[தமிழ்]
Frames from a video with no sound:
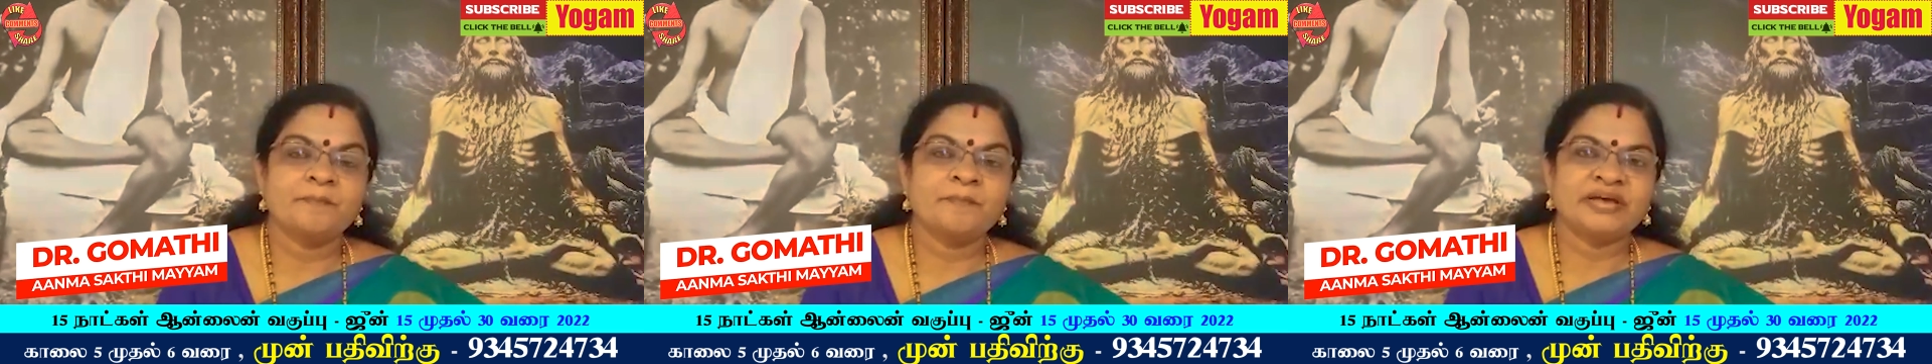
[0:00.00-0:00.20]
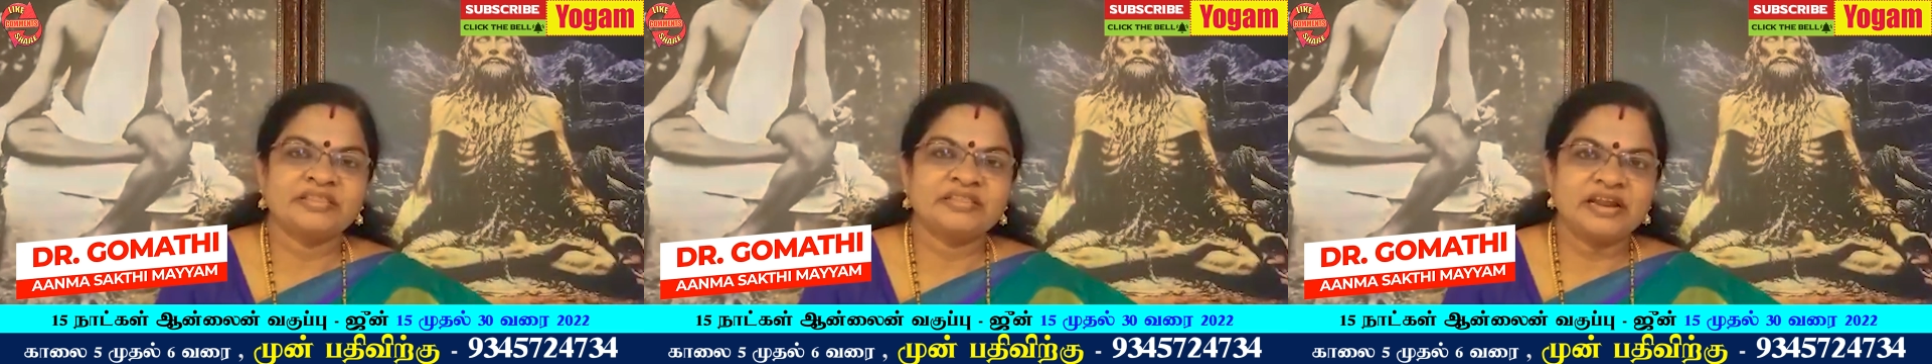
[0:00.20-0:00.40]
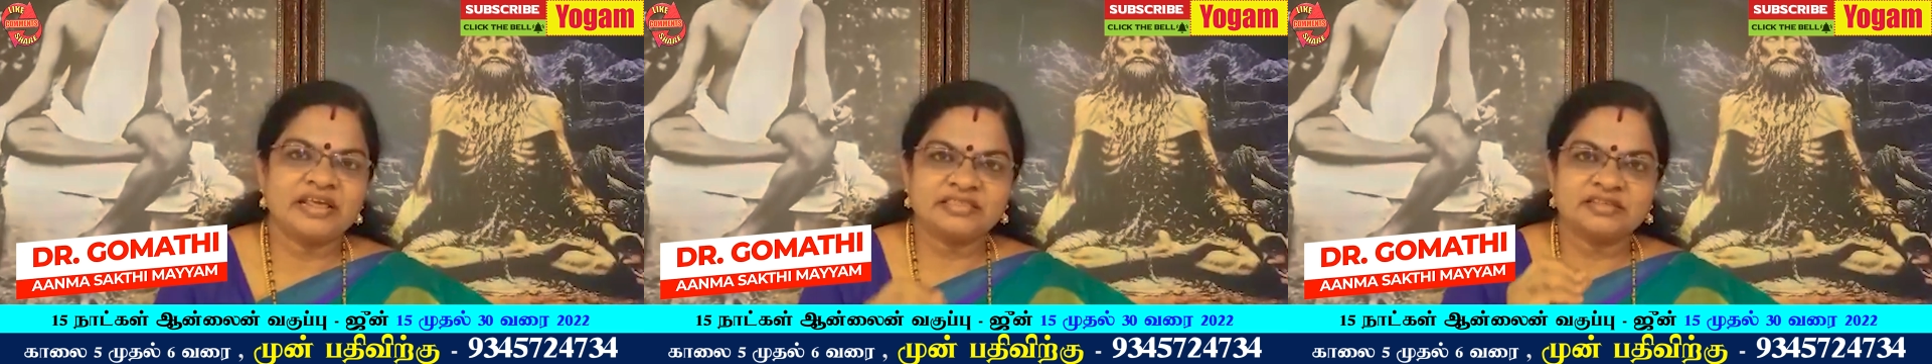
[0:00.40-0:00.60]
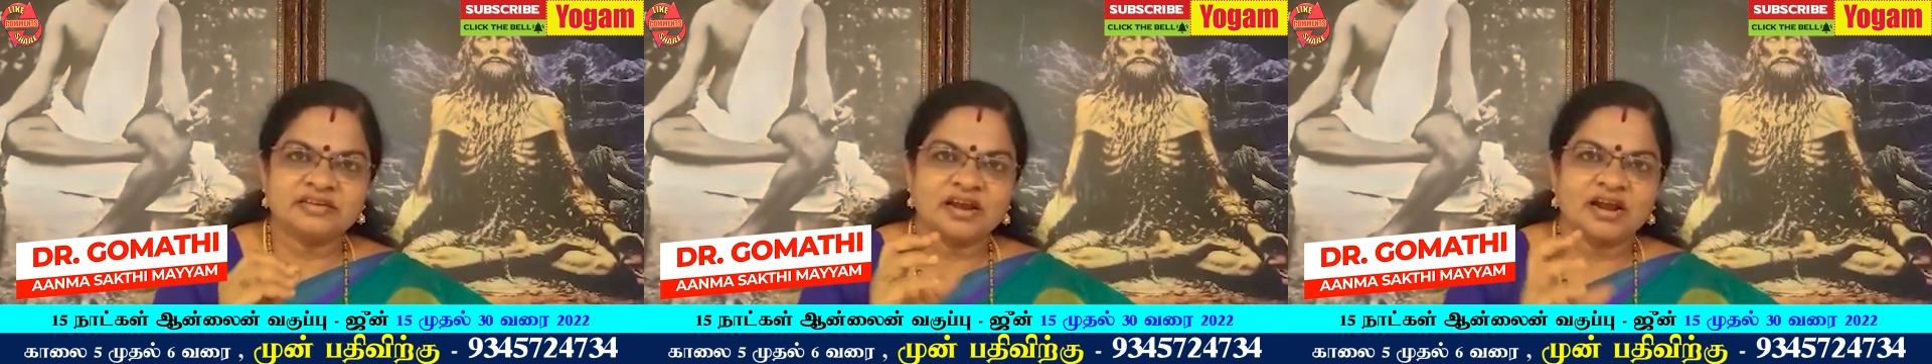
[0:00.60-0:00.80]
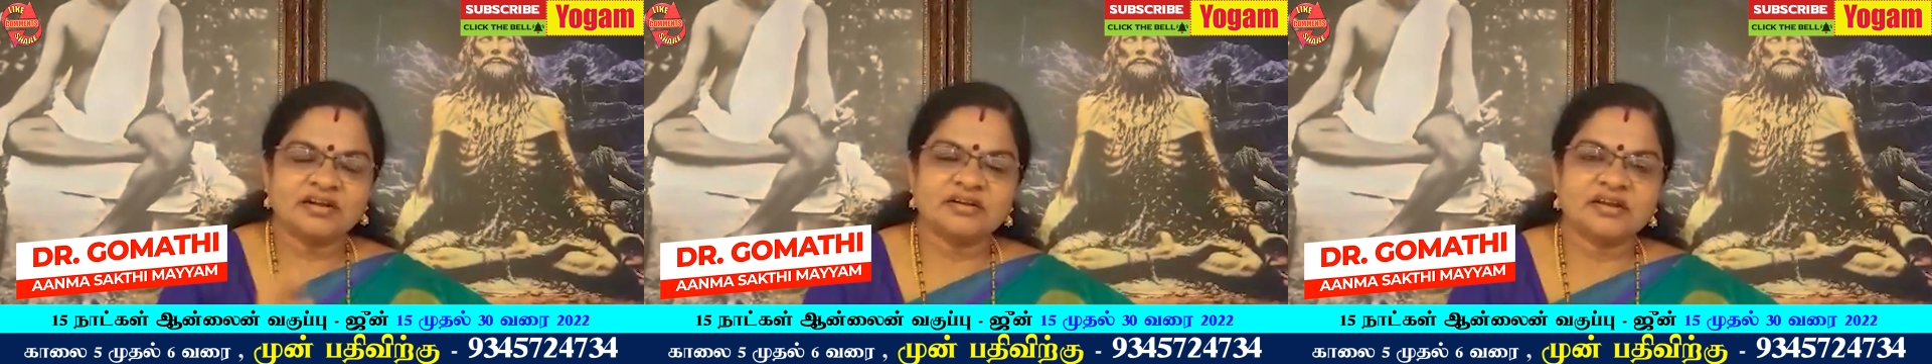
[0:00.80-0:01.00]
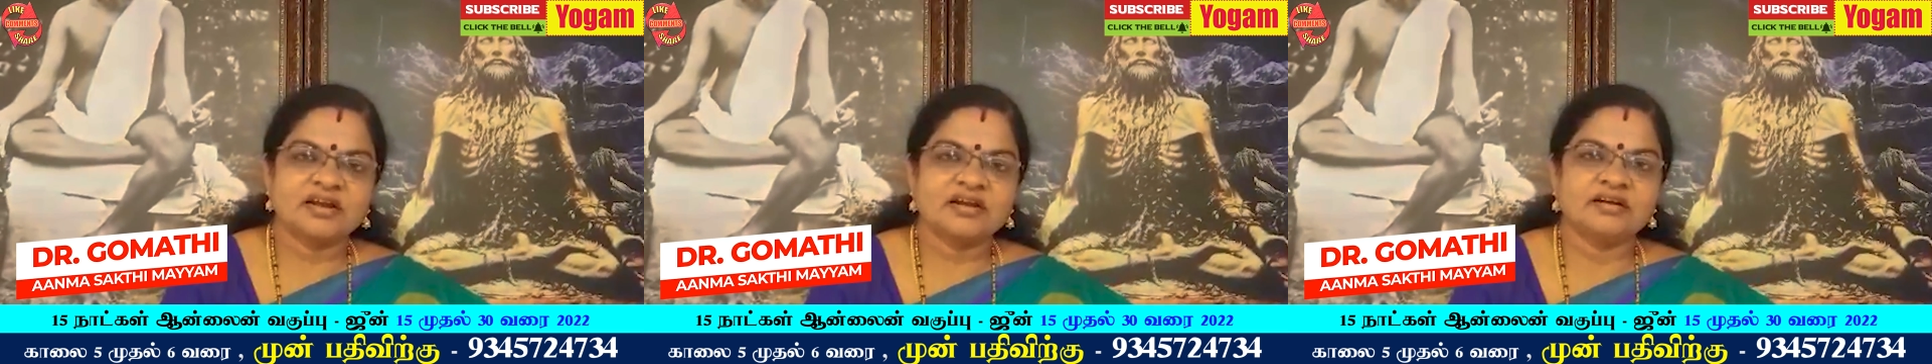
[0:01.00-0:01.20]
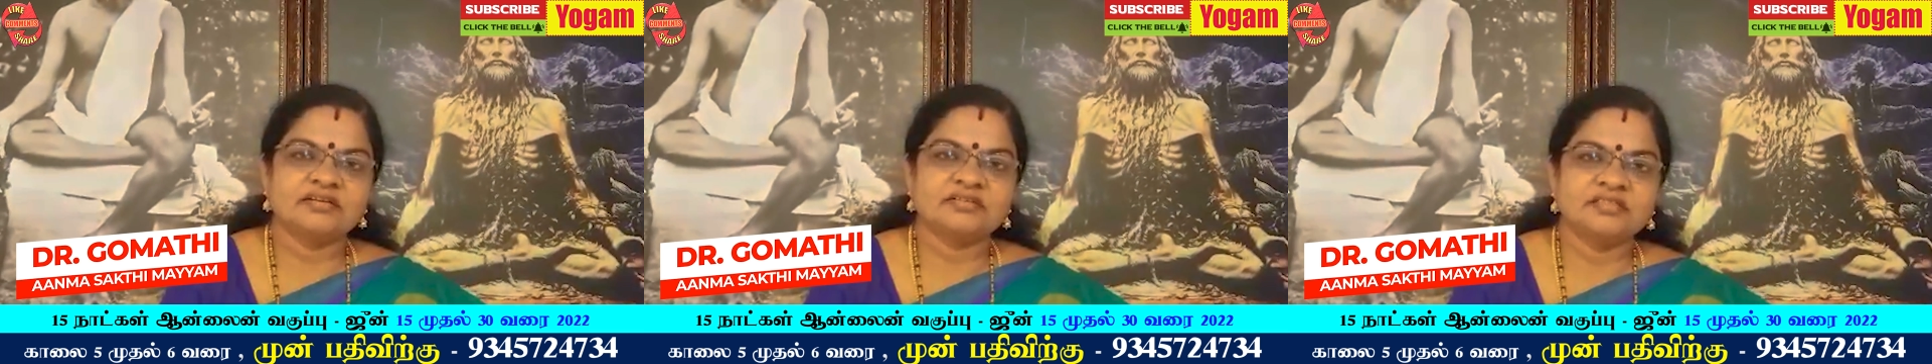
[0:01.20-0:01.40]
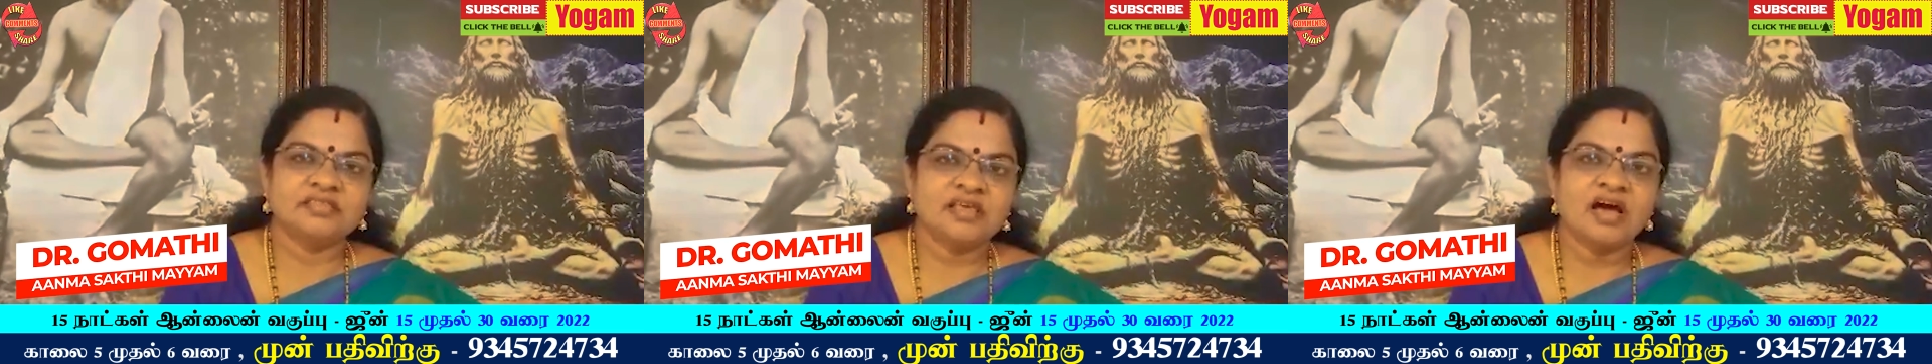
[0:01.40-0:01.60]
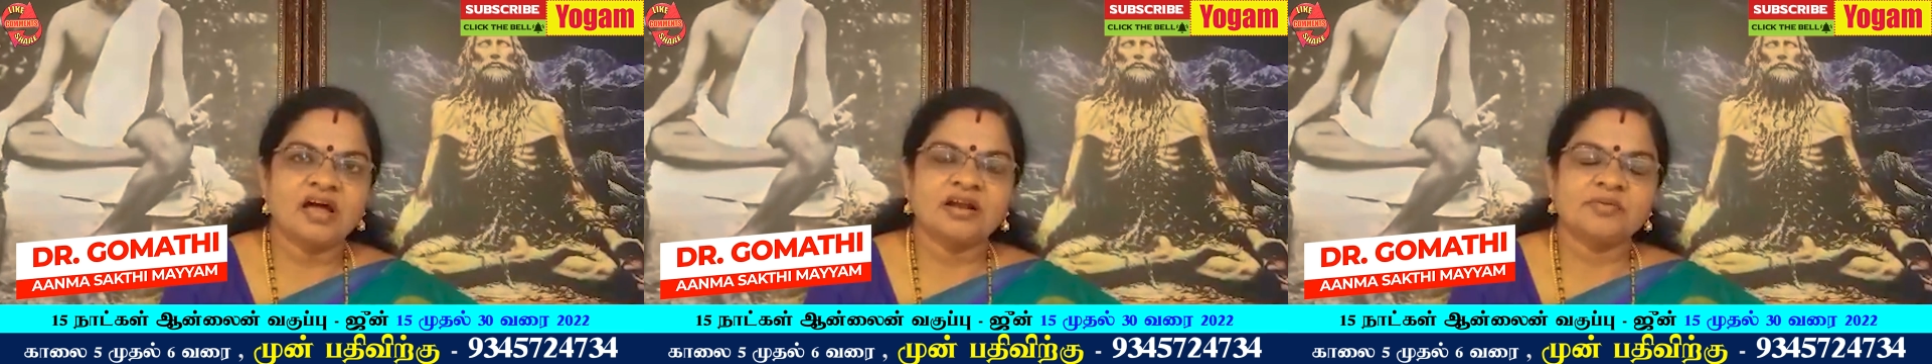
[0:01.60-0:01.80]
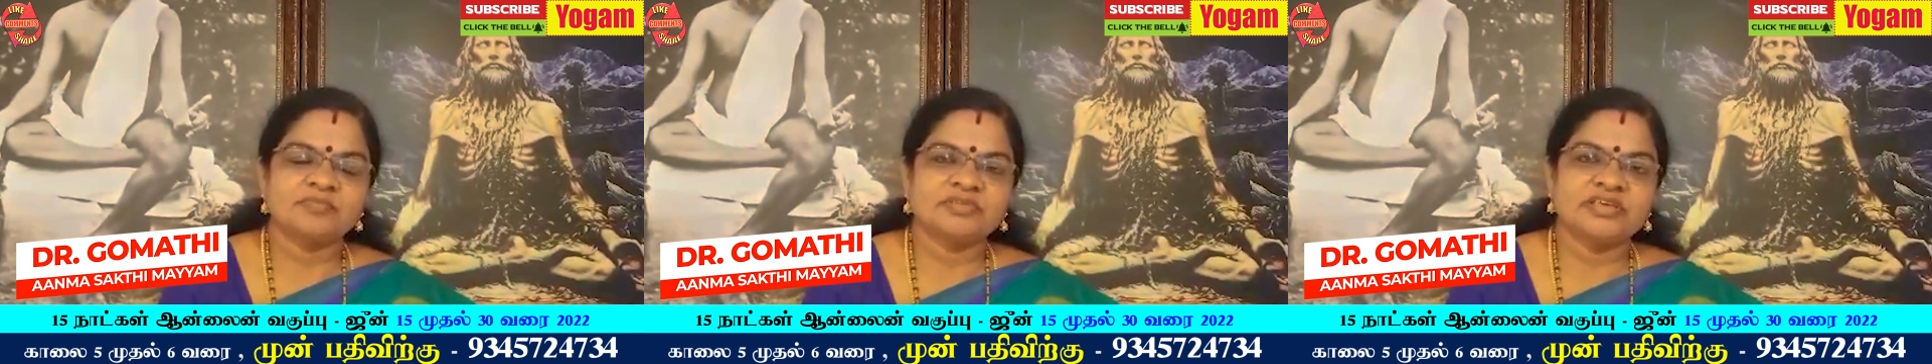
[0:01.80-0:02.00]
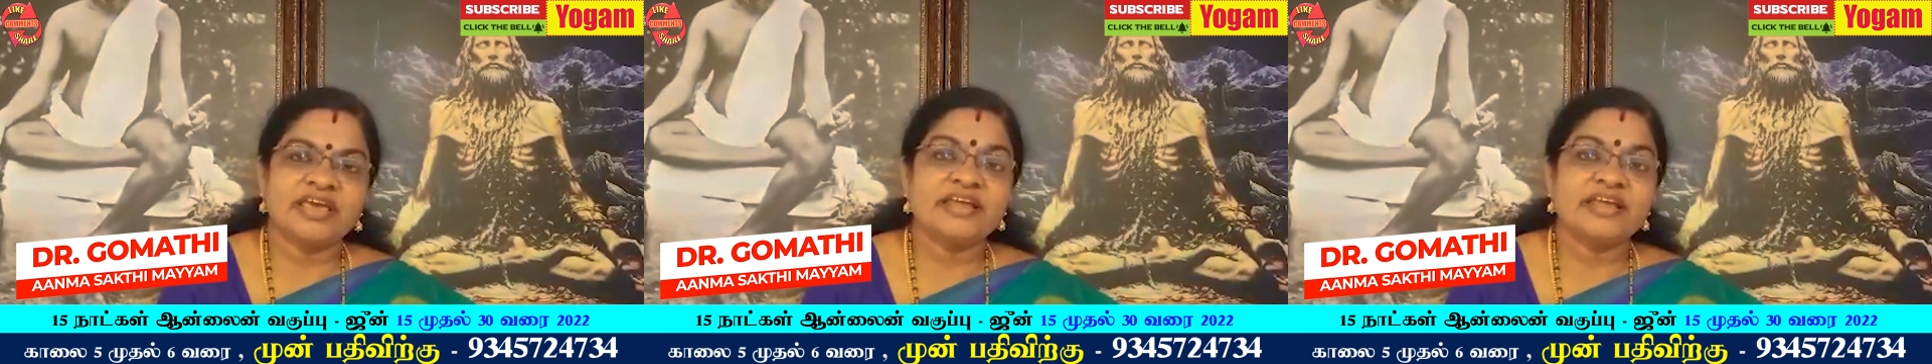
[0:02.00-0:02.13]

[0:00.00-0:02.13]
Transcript: பதினைந்து நாட்கள் தியானம்